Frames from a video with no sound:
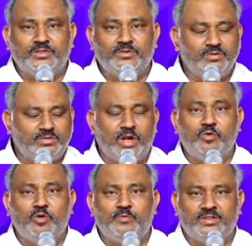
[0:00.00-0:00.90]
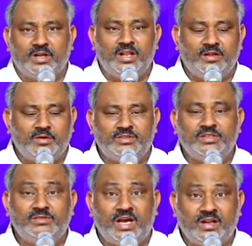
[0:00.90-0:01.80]
ప్రజలు తండోప తండాలుగా
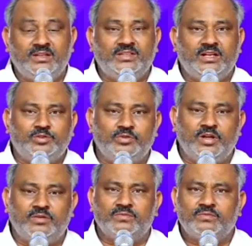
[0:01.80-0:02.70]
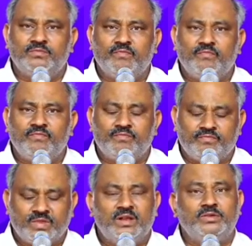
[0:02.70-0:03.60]
వచ్చి ధర్నా చేస్తున్నారు
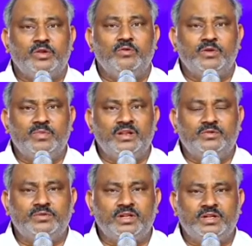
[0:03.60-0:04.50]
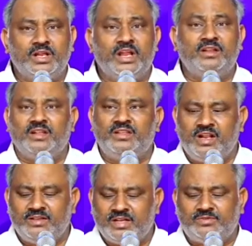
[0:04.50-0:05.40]
సొలోమోను బయటకు వచ్చాడు గారు ఏంట్రా
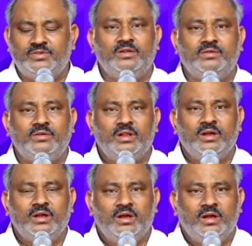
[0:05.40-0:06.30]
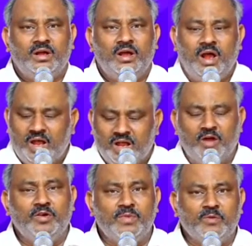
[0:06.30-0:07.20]
ధర్నా చేస్తున్నారు
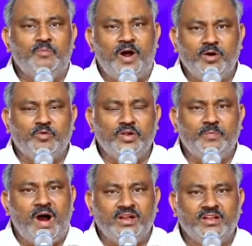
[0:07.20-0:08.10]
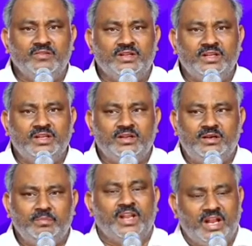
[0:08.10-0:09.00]
ఏమంటే మనం పాడుకునే పాట ఏమిటి
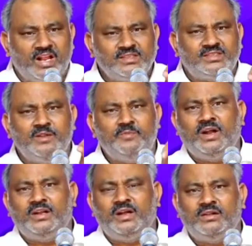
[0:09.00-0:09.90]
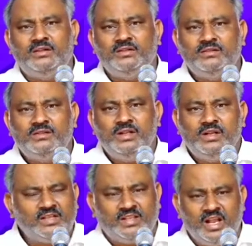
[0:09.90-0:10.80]
మీరు ఎలా రాస్తారు ఈ పాట
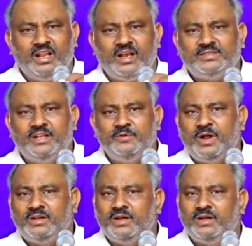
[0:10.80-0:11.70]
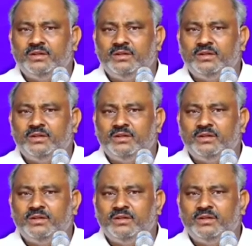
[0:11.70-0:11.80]
అసలు ఎలా రాస్తారు ఈ పాట